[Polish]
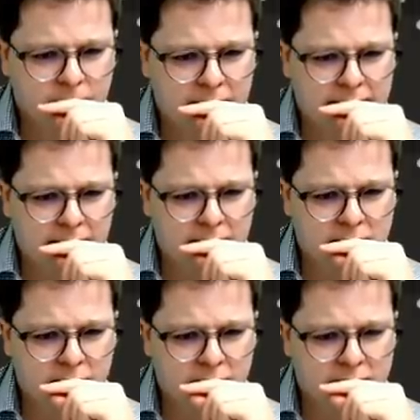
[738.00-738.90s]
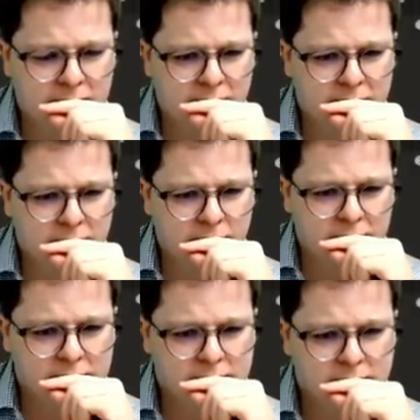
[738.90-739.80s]
A tak jeszcze mogę zagrać
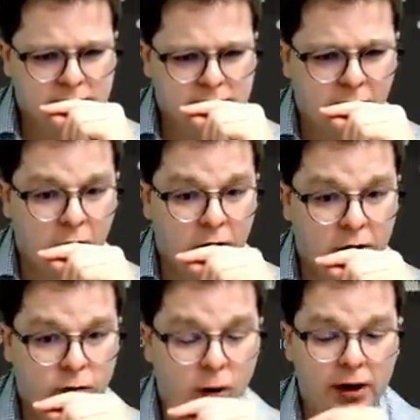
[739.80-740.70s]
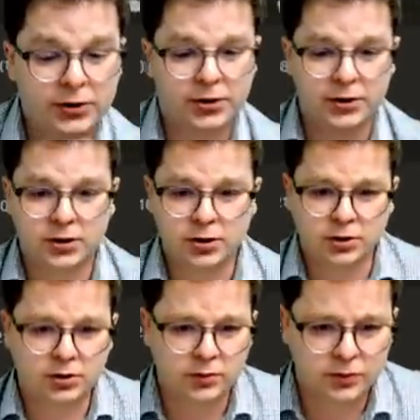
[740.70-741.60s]
chyba. O, właśnie
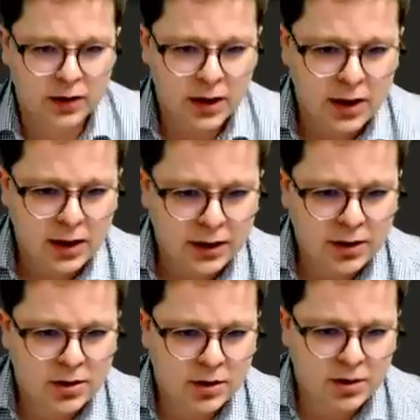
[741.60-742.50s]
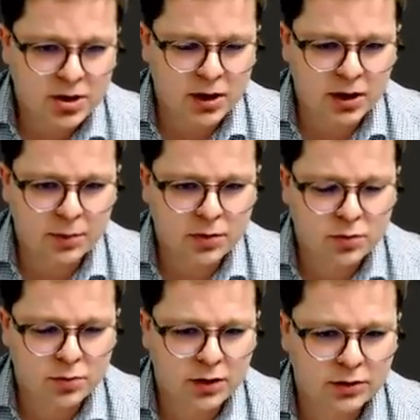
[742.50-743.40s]
Krzysztof. Jeszcze masz takie
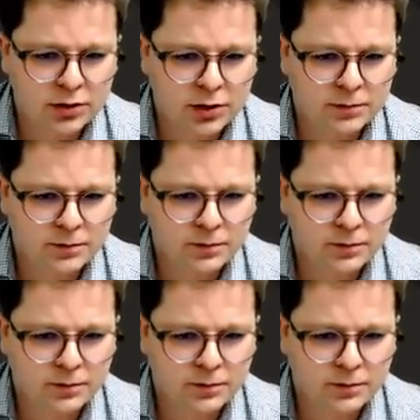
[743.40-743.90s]
posunięcie.